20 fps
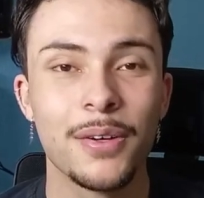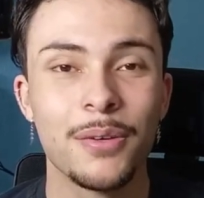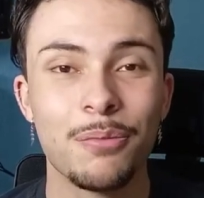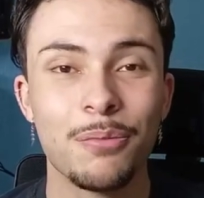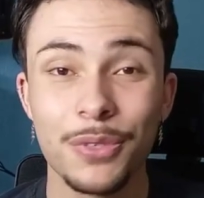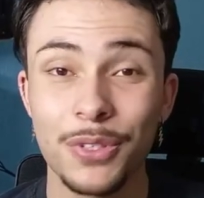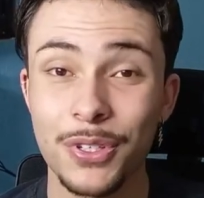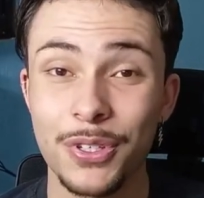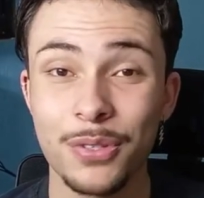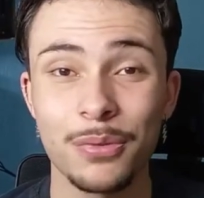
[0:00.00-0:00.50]

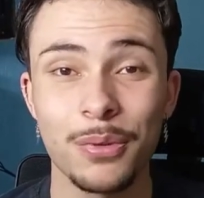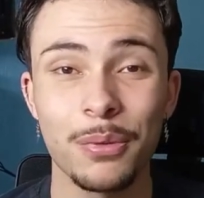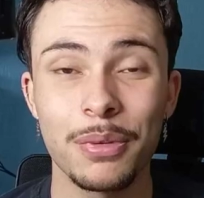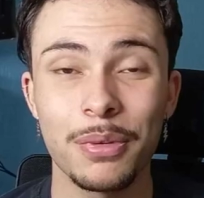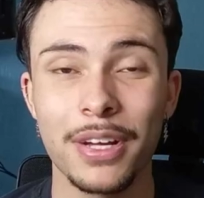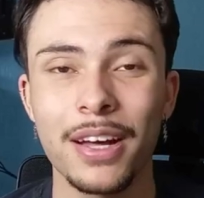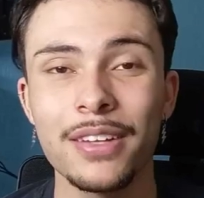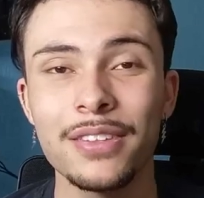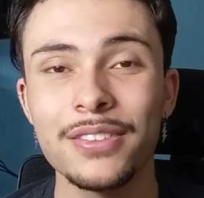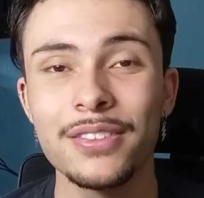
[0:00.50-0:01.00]
Muitíssimo
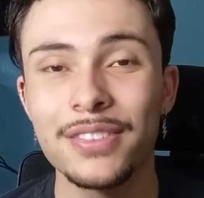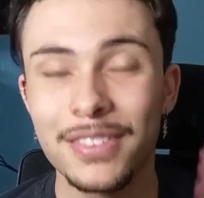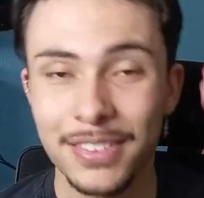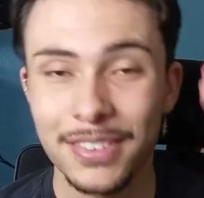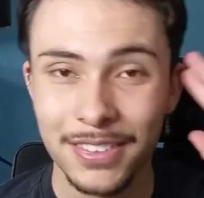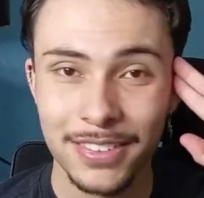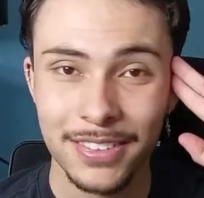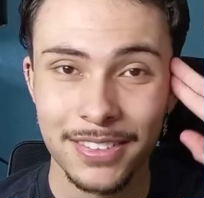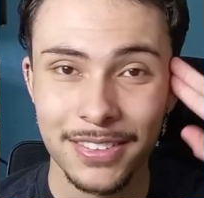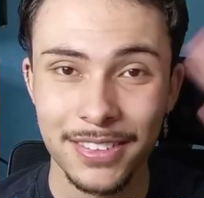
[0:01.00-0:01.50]
obrigado
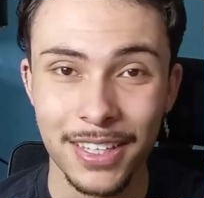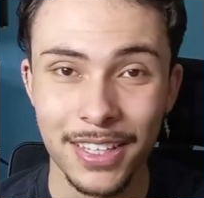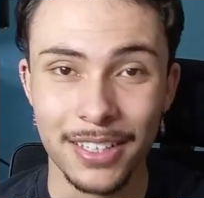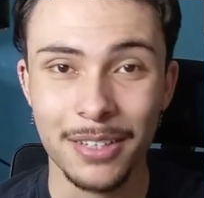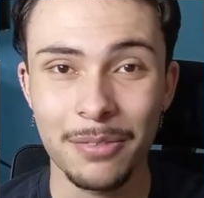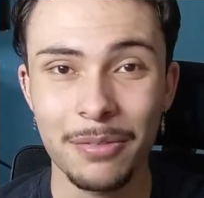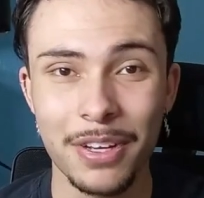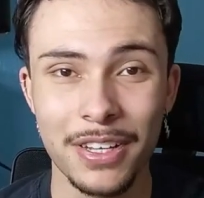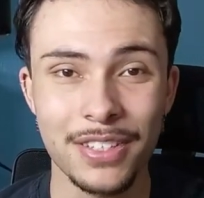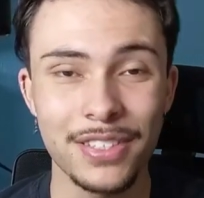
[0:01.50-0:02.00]
e até
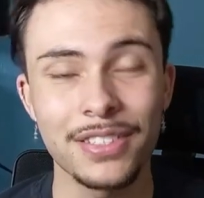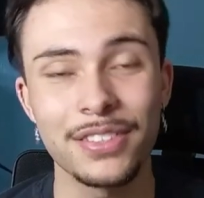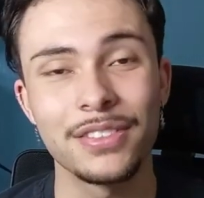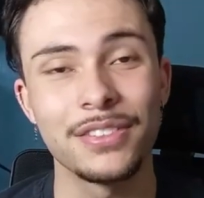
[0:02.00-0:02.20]
mais.